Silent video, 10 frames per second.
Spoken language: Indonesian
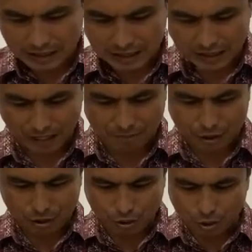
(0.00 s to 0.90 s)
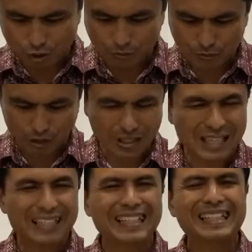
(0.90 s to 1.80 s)
Tetapi hukum
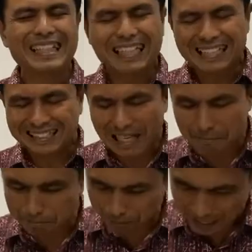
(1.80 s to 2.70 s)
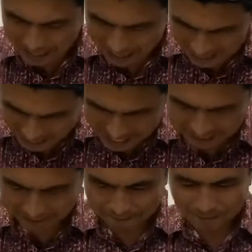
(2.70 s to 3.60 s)
Taurat
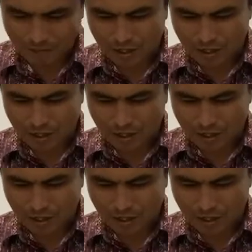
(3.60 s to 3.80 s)
ditambahkan